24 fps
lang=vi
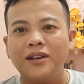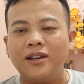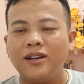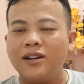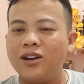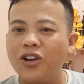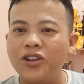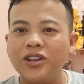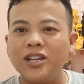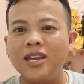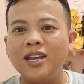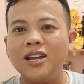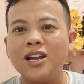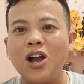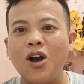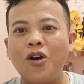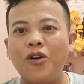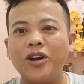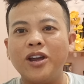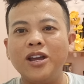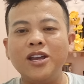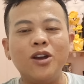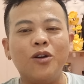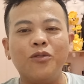nó chỉ
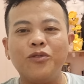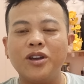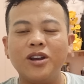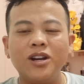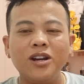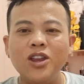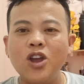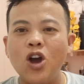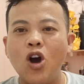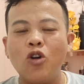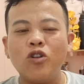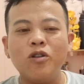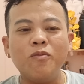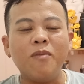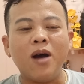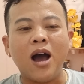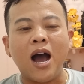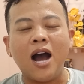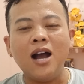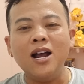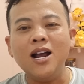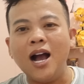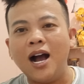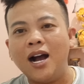coi ví dụ như nó vô nó
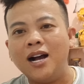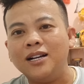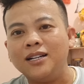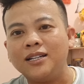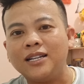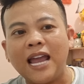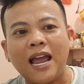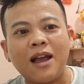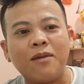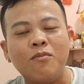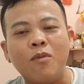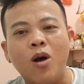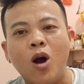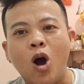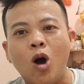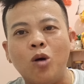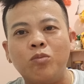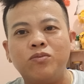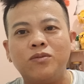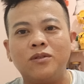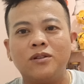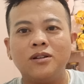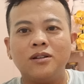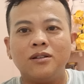mở ờ trang
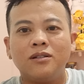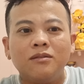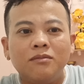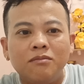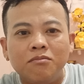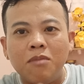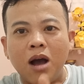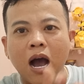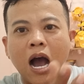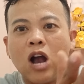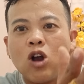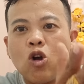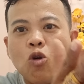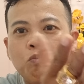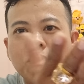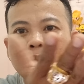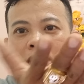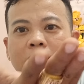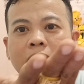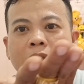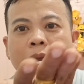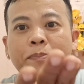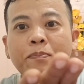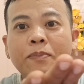một mở cũng bí
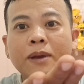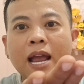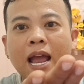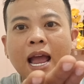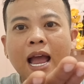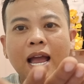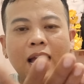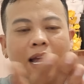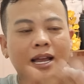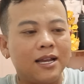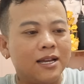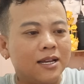kíp ra